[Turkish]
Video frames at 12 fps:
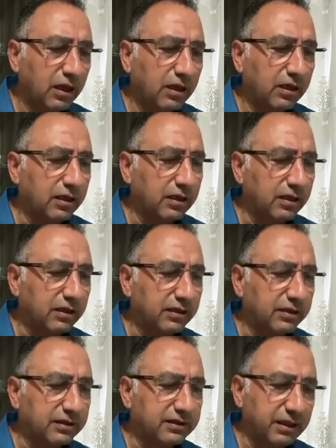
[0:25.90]

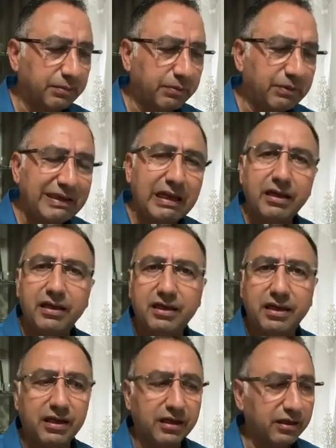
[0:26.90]
e, sebebiyle
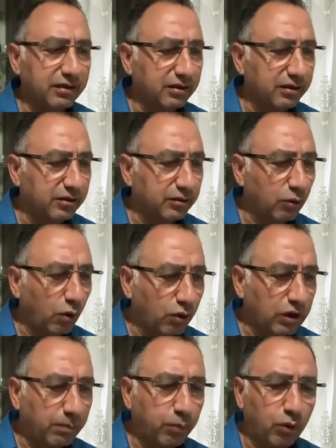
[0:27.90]
ilgili e, o
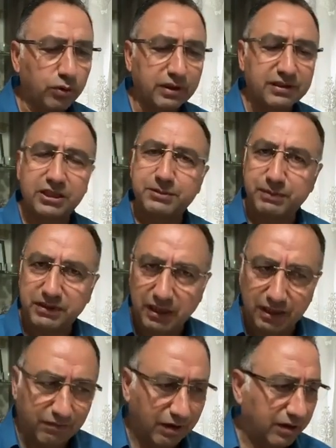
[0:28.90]
raporda
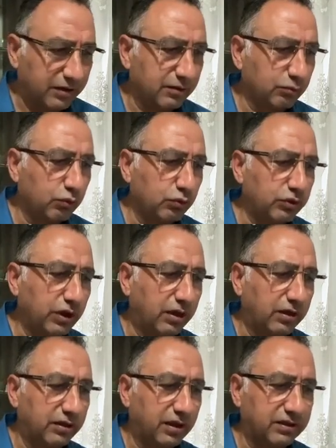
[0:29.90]
tespitler vardı bu
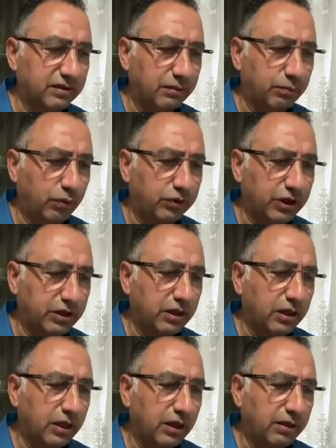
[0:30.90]
yangınlara sebep olacak
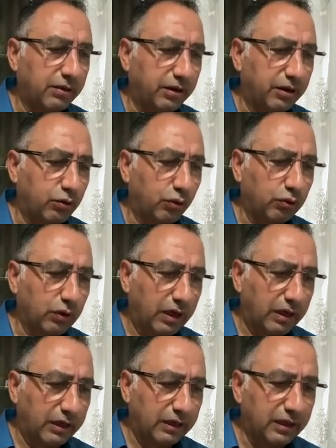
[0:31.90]
e,
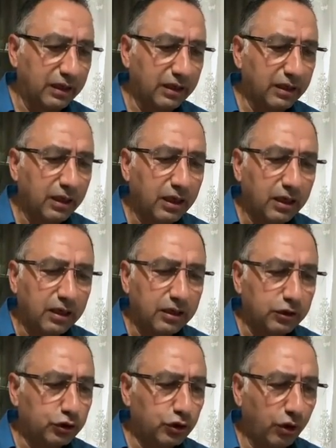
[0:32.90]
konularla ilgili. E,
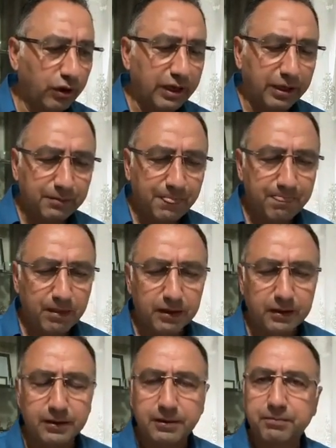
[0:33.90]
şöyle
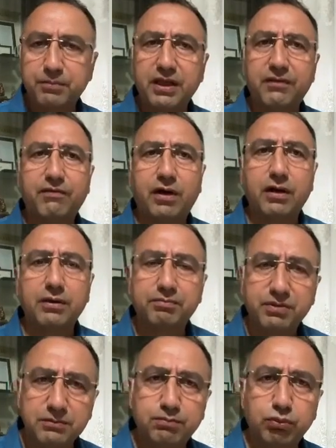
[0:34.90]
e, bir defa
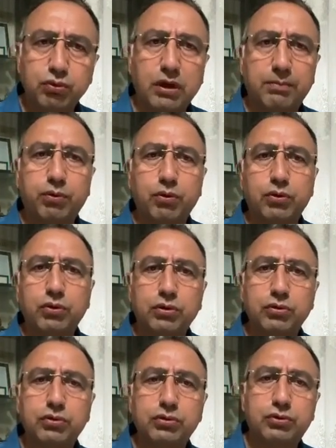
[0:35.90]
biz bu raporu
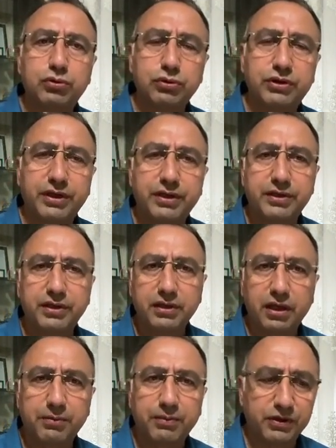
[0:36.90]
e, Türkiye'deki
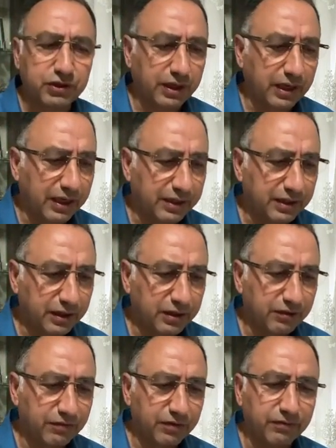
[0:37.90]
kayıp kaçak elektrik
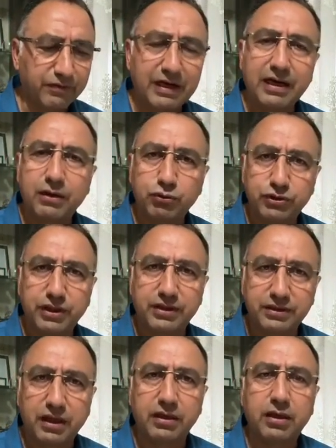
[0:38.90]
verileri
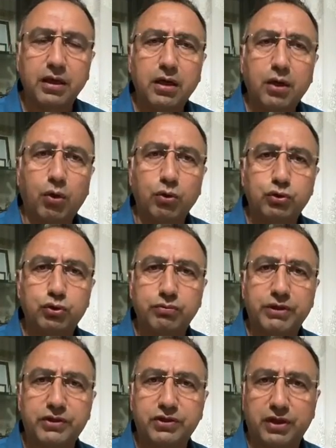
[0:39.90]
üzerinden
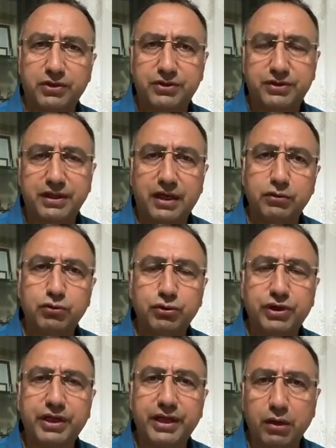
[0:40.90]
oluşturmaya çalıştık. Yani
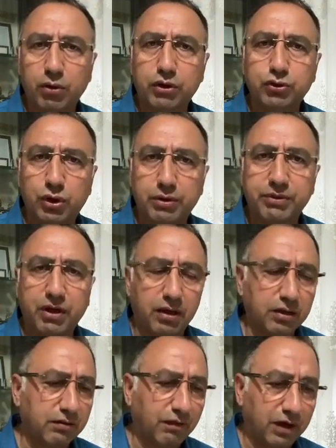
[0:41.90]
Türkiye'de genel olarak şöyle bir
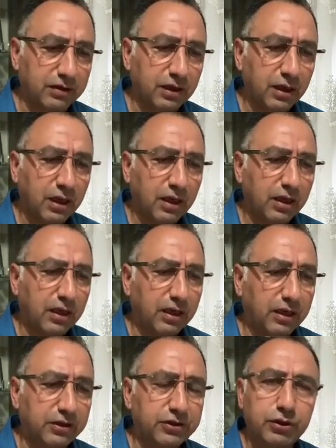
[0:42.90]
algı var.
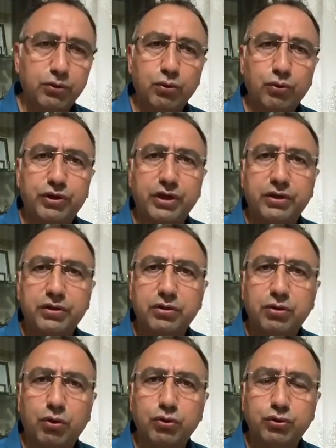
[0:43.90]
İşte ülkenin
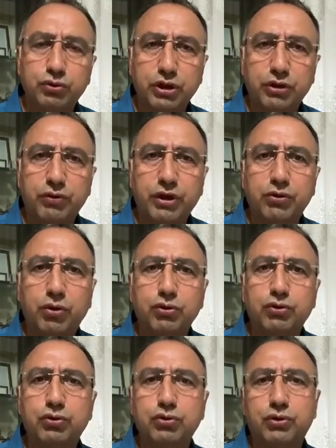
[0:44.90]
doğusunda,
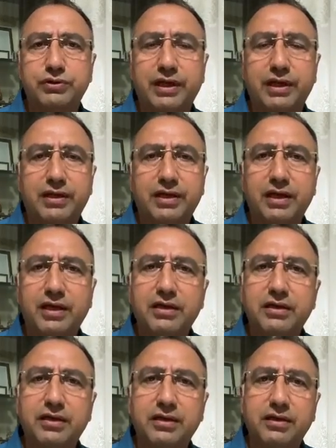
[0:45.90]
güneydoğusunda özellikle
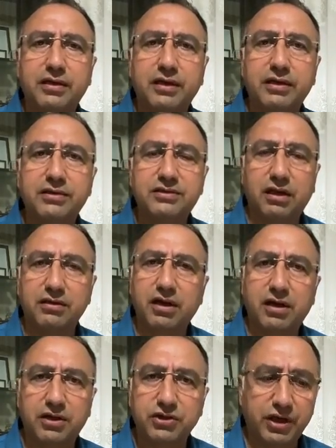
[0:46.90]

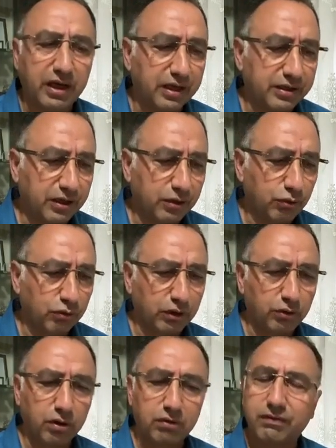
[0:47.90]
insanlar kaçak elektrik
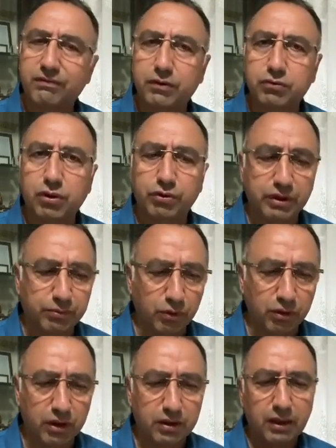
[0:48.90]
kullanıyorlar ve fatura
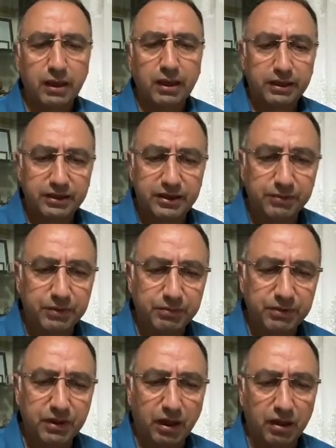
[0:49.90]
ödemiyorlar gibi
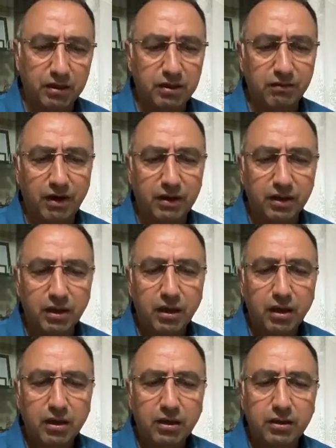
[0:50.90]
bir algı var.
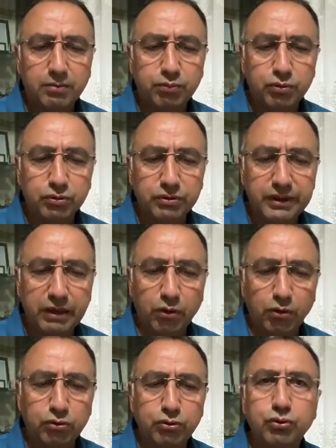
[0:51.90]
bunun ne
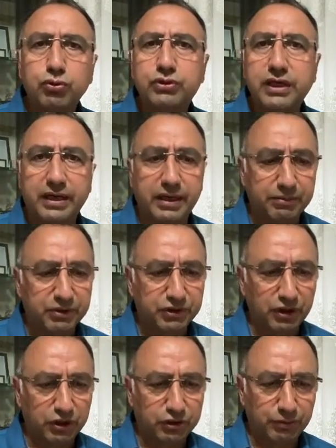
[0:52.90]
olduğu üzerine bir
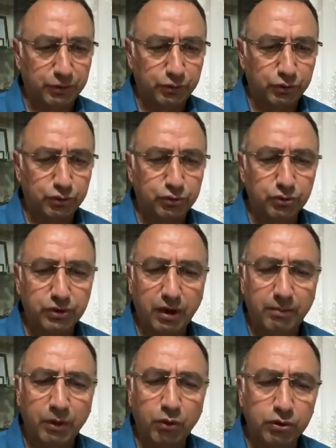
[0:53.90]
çalışma yürüttük
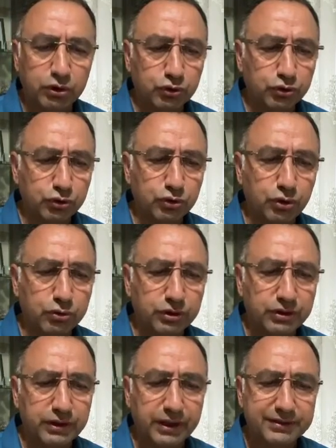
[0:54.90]
ama orada şunu
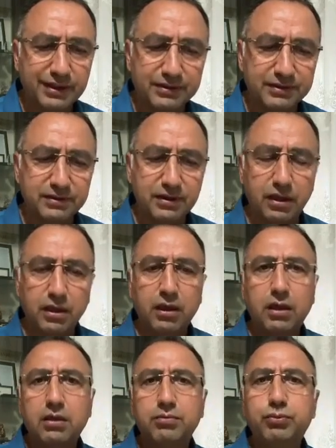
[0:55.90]
gördük ki esasında
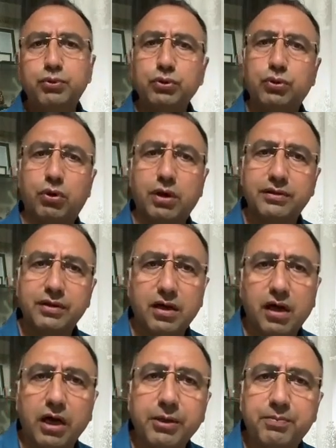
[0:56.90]
büyük oranda
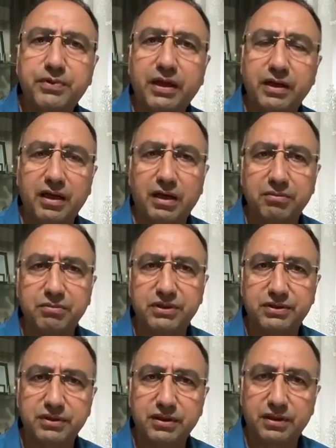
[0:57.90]
kayıp denilen
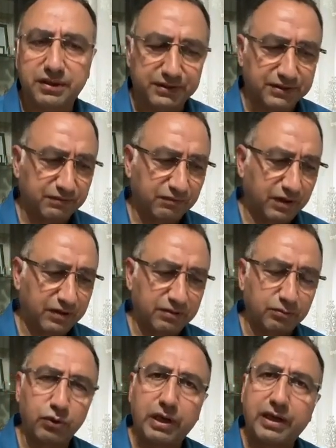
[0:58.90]
bir kısım var bu